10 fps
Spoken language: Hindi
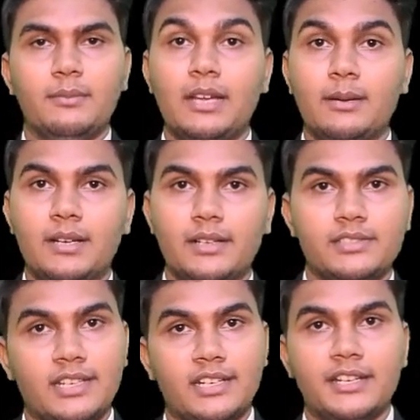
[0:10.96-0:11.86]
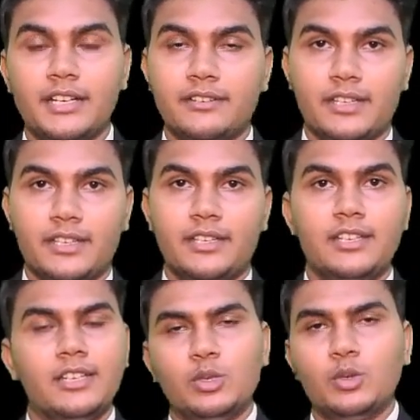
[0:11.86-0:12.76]
बार बार चालान कटवा के
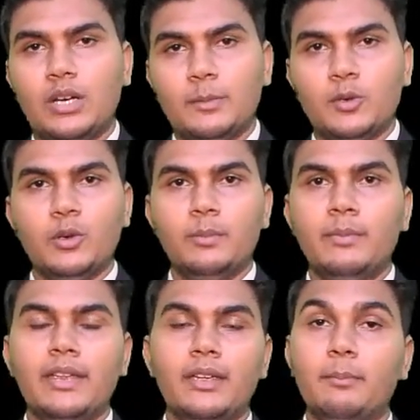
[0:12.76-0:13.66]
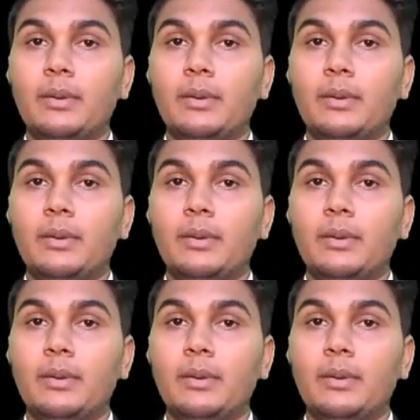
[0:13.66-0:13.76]
तो आपको मैं एक